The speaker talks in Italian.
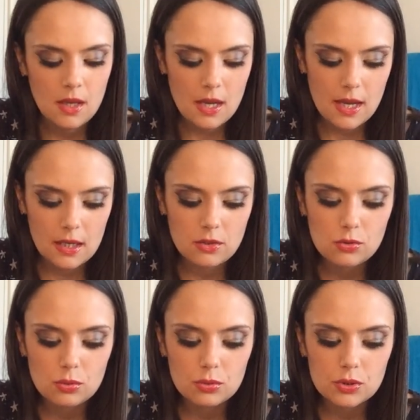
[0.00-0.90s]
È
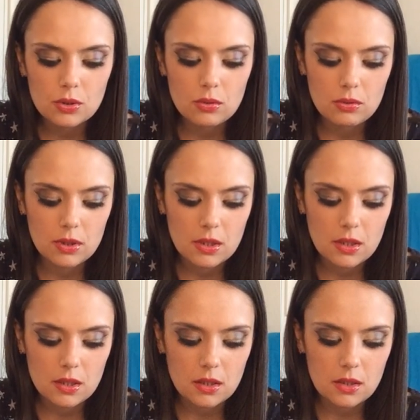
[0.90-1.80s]
ingiusto,
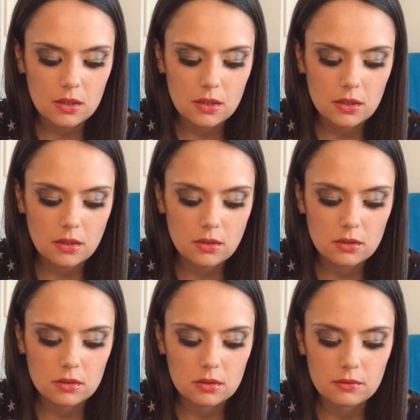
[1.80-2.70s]
quindi
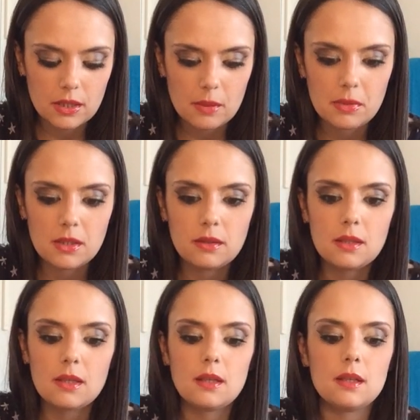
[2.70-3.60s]
io
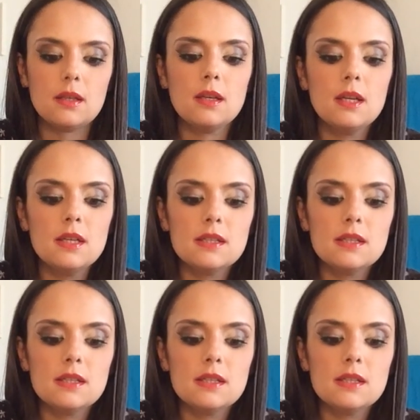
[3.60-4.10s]
veramente